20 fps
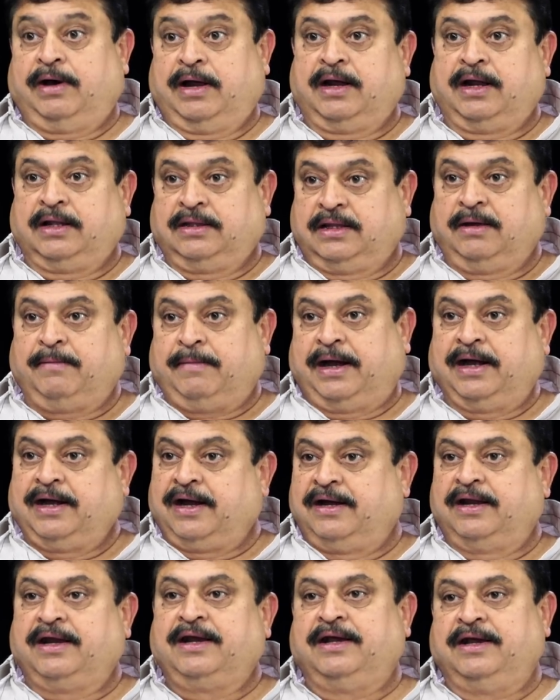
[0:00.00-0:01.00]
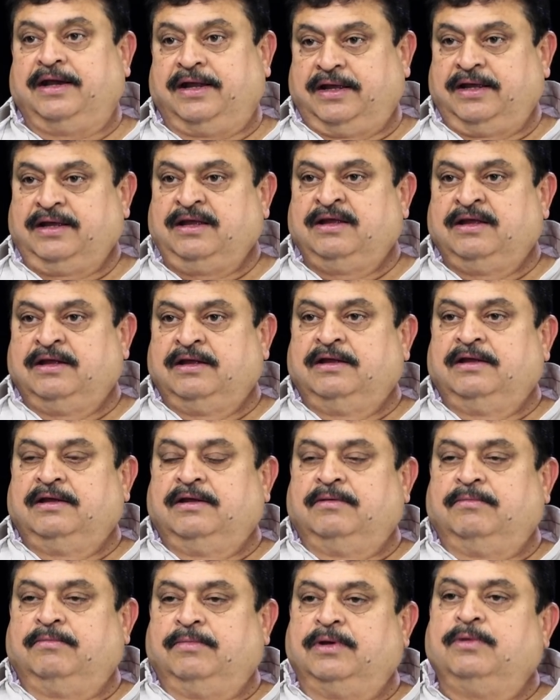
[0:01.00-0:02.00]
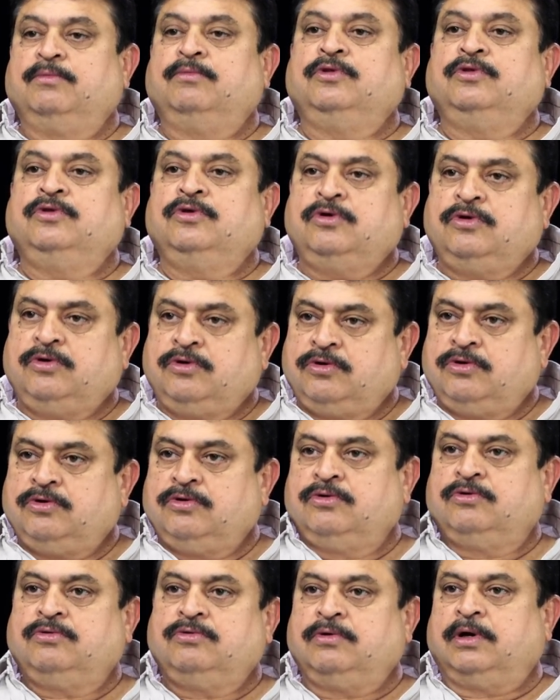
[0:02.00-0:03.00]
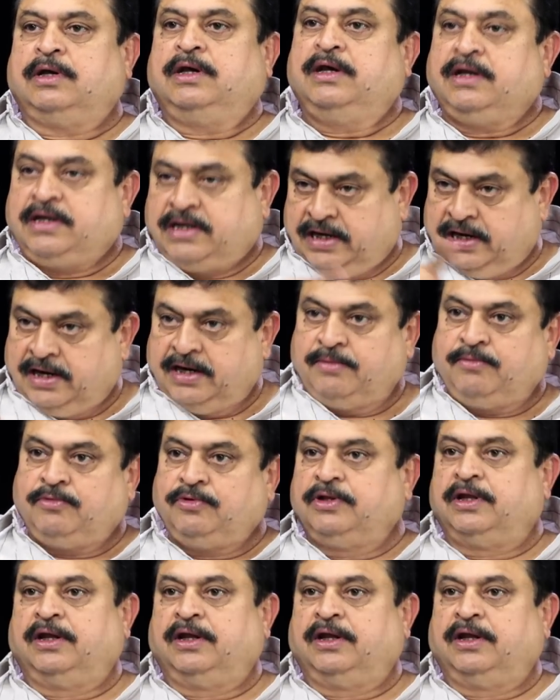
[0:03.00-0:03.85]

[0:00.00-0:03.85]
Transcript: వారు అంత మాట అన్నారంటే మీరు ముందు అన్ని చేయండి ముందు